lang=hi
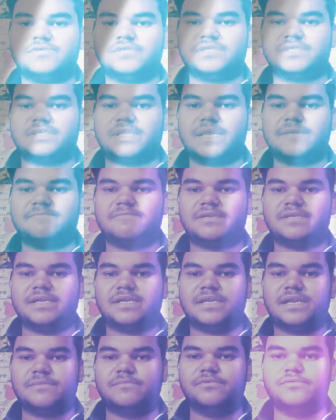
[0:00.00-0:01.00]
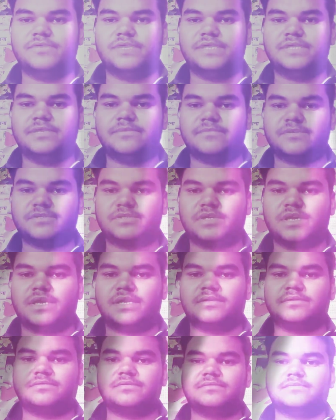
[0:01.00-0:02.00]
को सब्सक्राइब करना ना भूलें
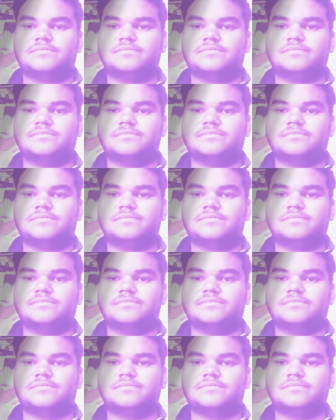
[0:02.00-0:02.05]
नमस्कार